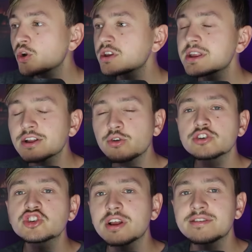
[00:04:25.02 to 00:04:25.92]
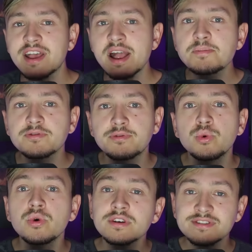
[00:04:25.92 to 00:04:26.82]
bedeutet nach Deutschland selbst
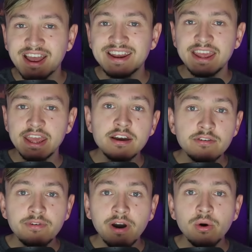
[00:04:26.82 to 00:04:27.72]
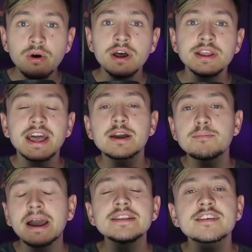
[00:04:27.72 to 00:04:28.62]
flogen seine Ehefrau, der
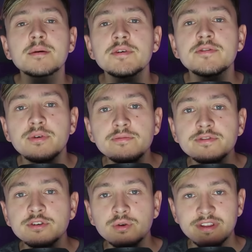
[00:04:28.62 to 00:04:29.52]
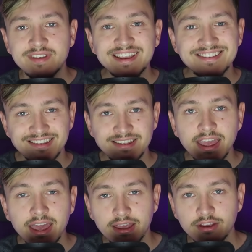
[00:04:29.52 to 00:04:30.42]
gemeinsame 15- oder
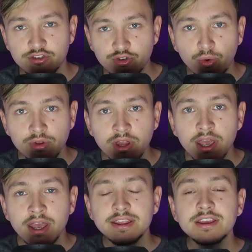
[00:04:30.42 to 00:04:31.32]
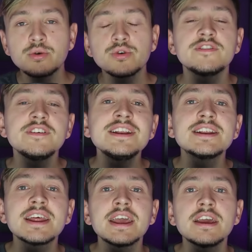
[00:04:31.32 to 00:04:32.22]
16-jährige Sohn, die Cousine
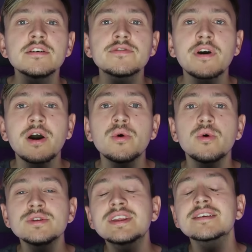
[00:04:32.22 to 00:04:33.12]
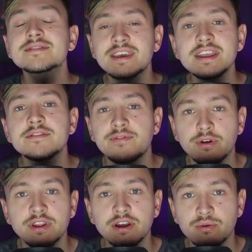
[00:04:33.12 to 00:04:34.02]
der Ehefrau und das Kind
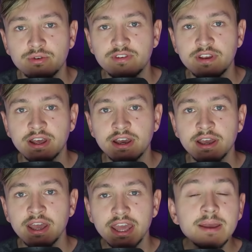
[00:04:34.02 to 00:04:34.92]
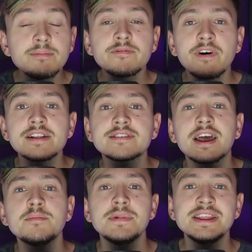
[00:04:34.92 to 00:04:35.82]
von der Cousine, ebenfalls
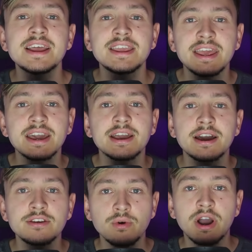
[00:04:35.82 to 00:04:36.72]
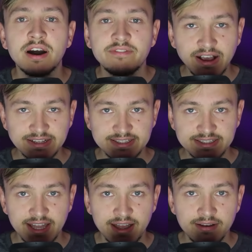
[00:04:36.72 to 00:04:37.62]
ein minderjähriger junger
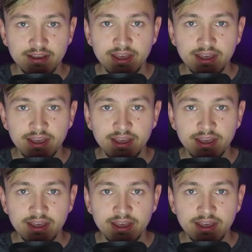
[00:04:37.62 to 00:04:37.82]
Erwachsener.